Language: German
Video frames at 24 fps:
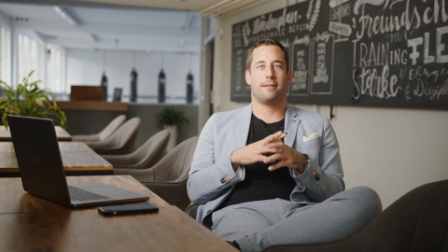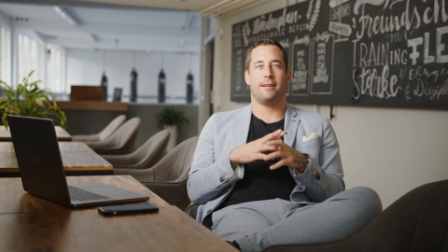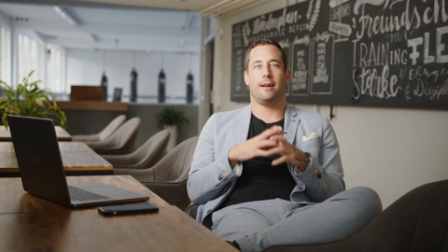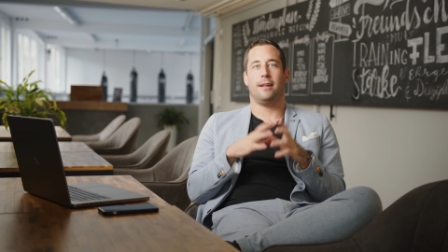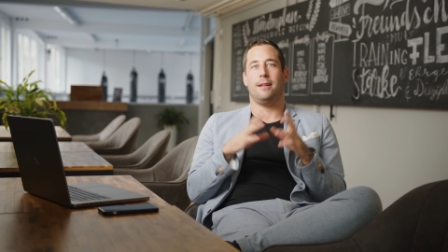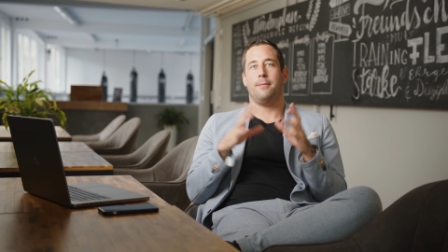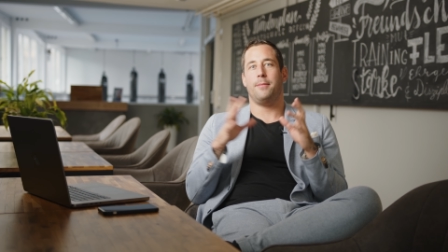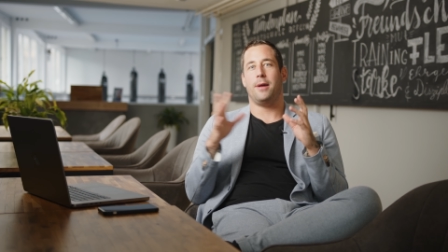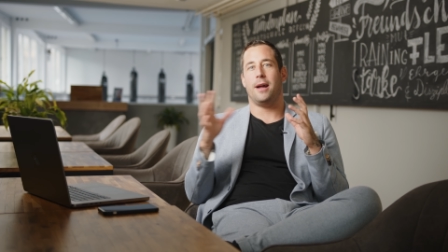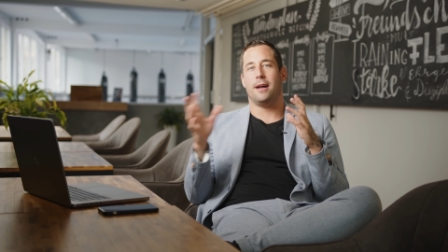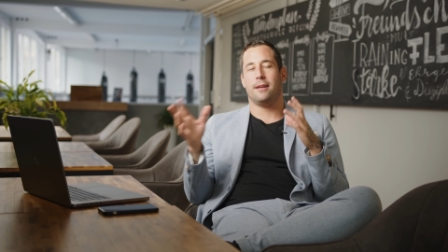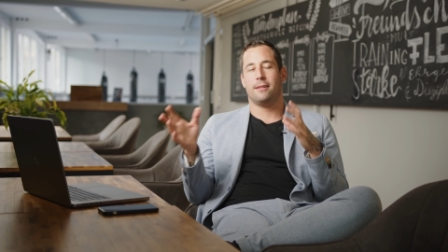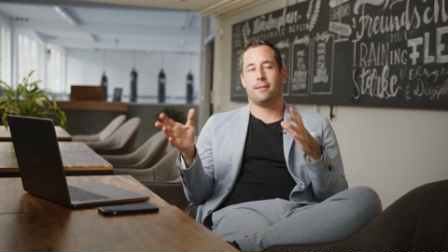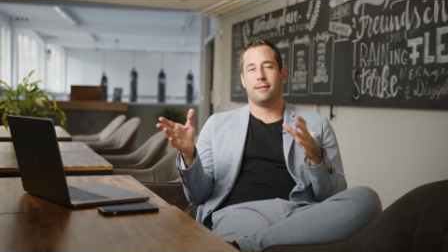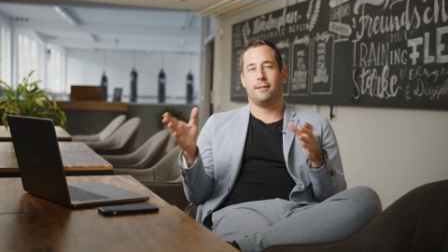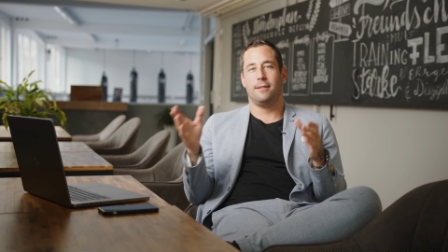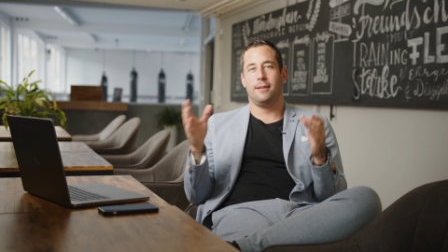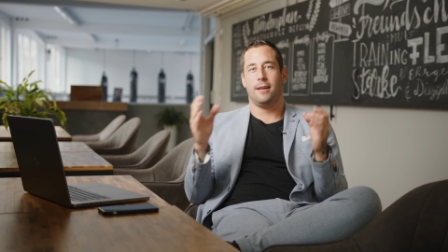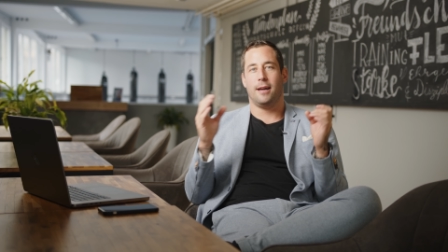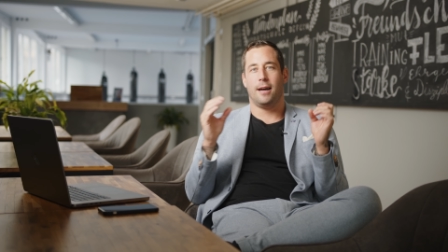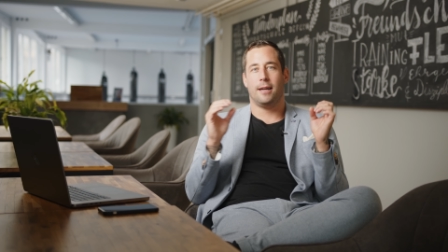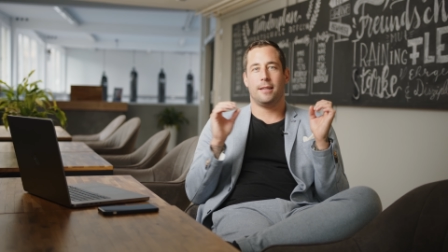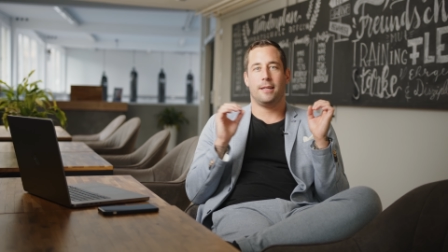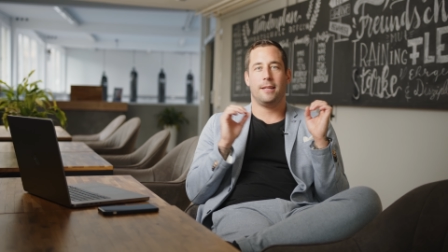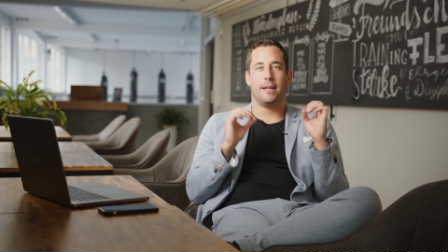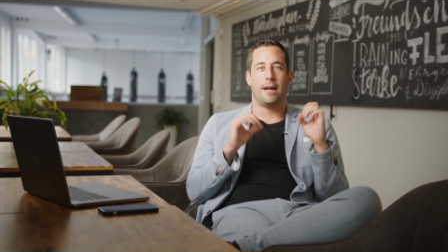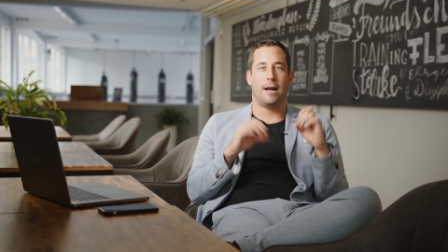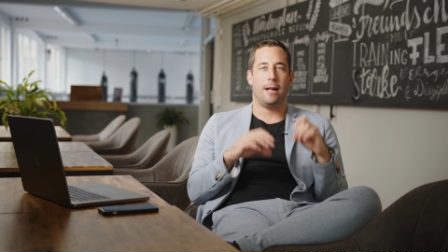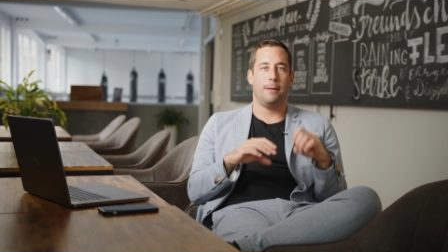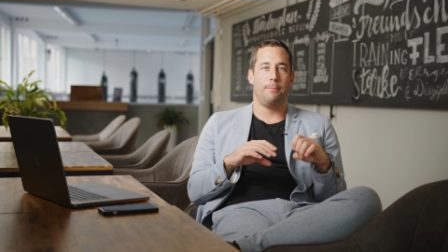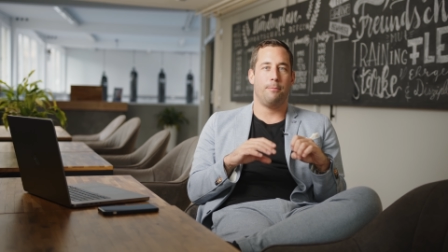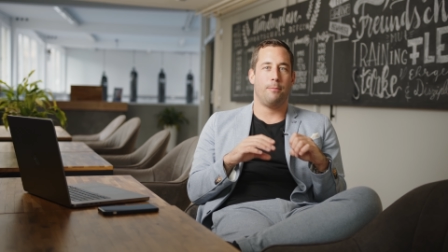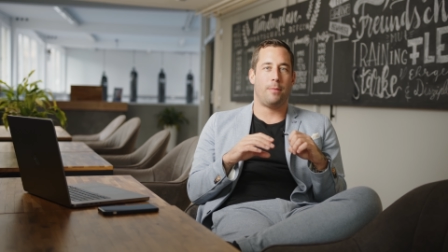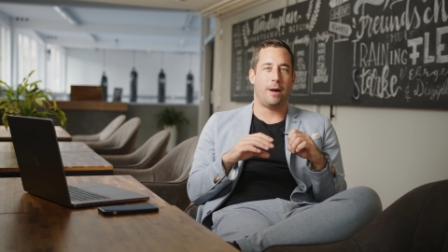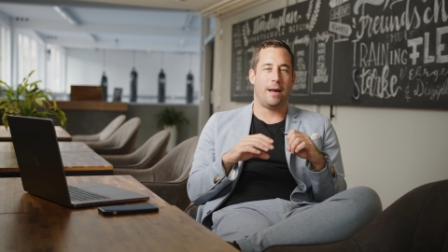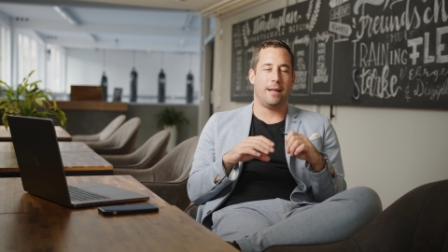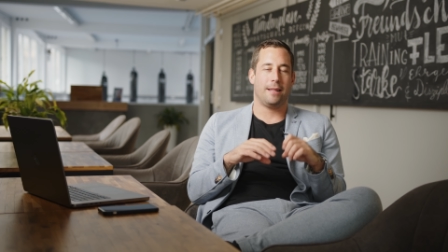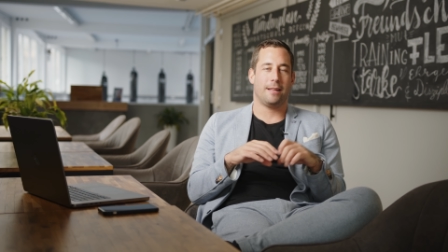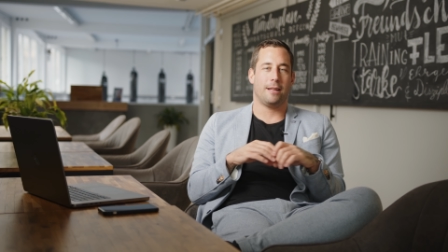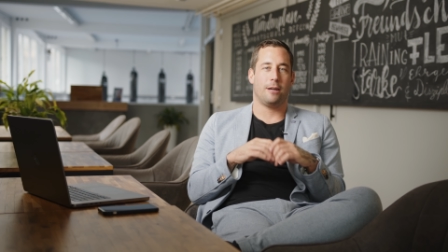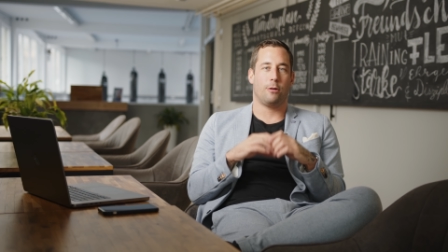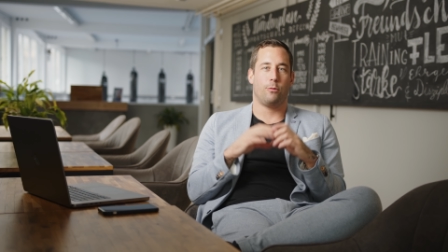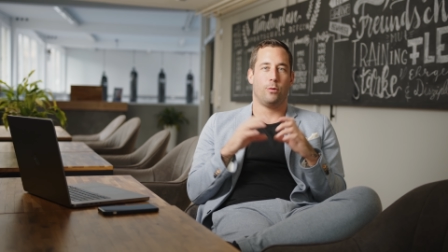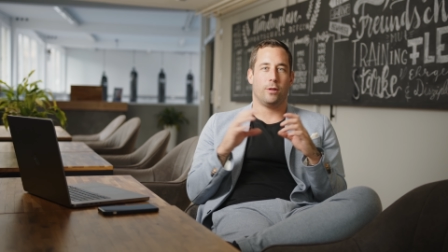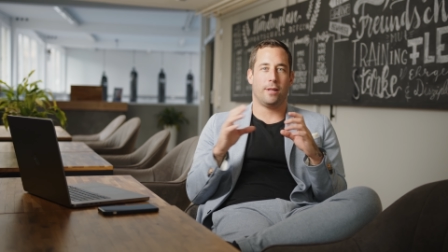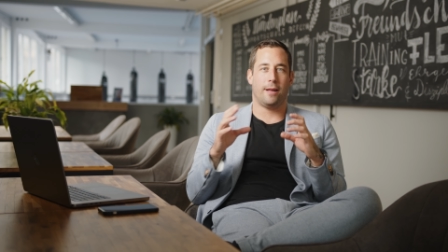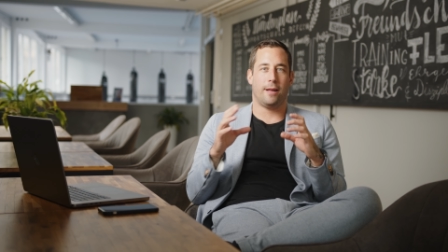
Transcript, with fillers: zahle im ersten Jahr den halben Beitrag,